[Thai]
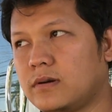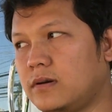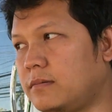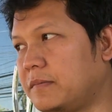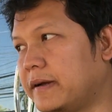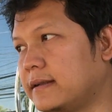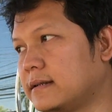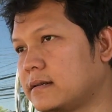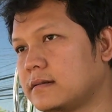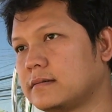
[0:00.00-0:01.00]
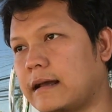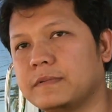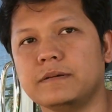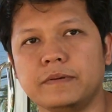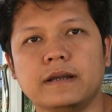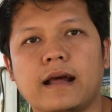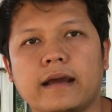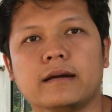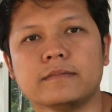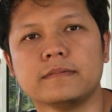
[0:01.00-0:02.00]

ก็ประมาณสักสามสี่ปีได้สาม